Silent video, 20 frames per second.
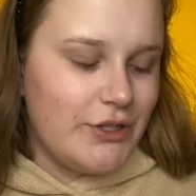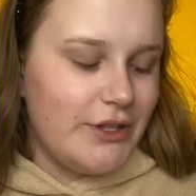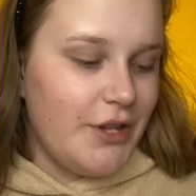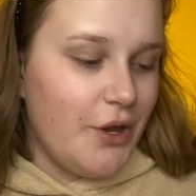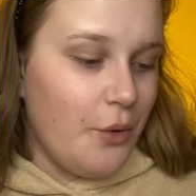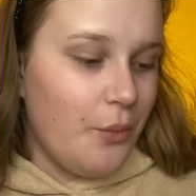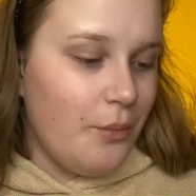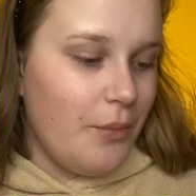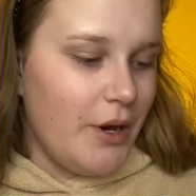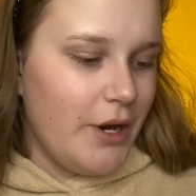
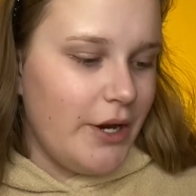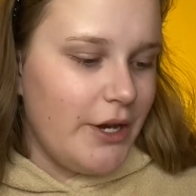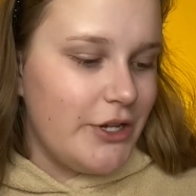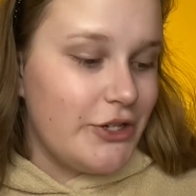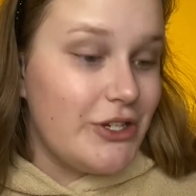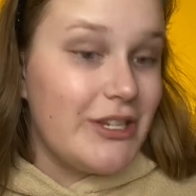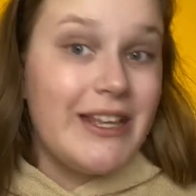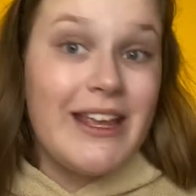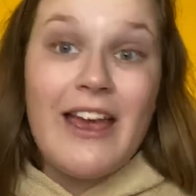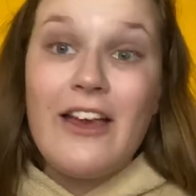Não
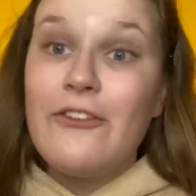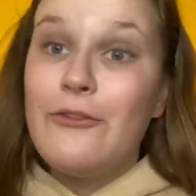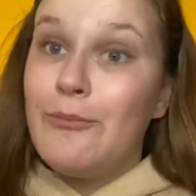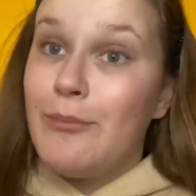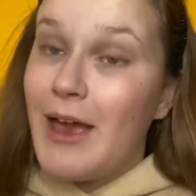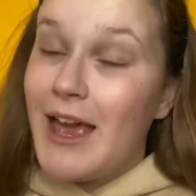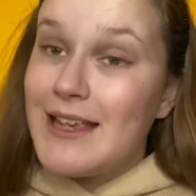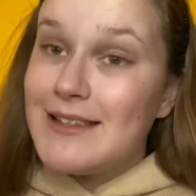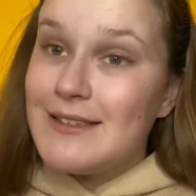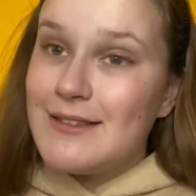mancha, tem
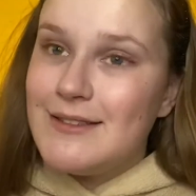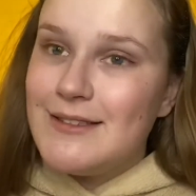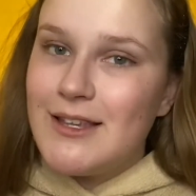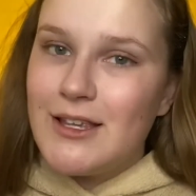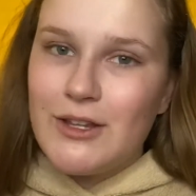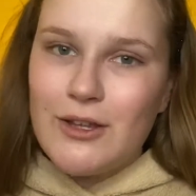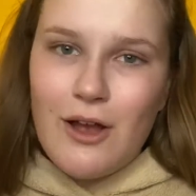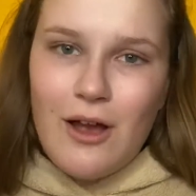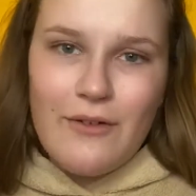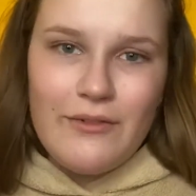FPS
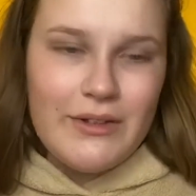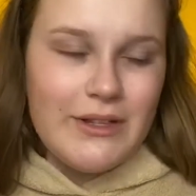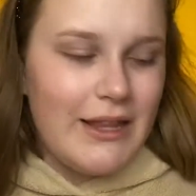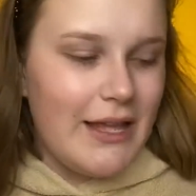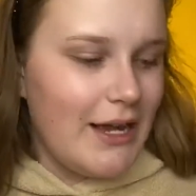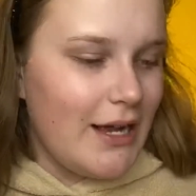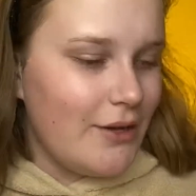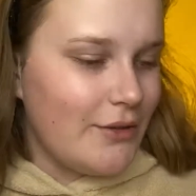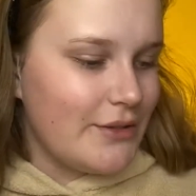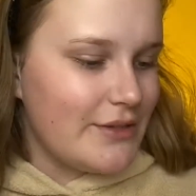19, que
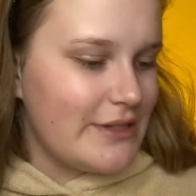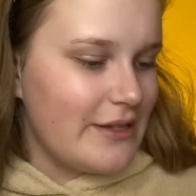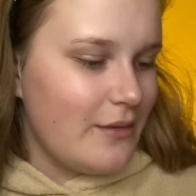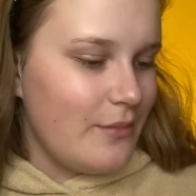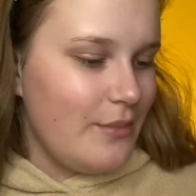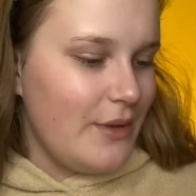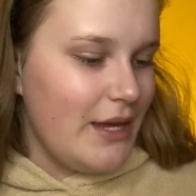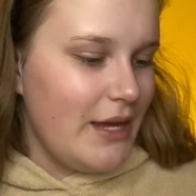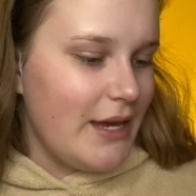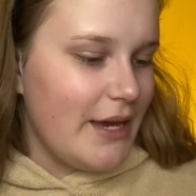legal, não
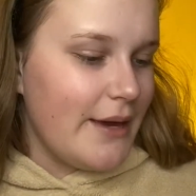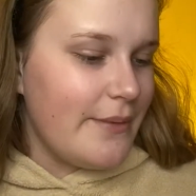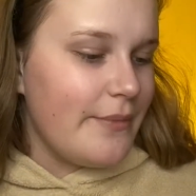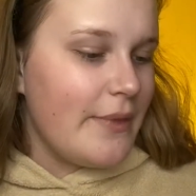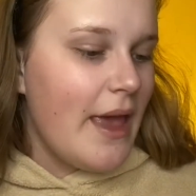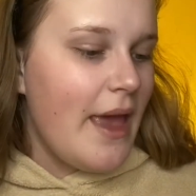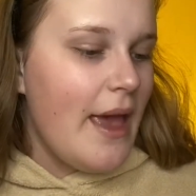sabia.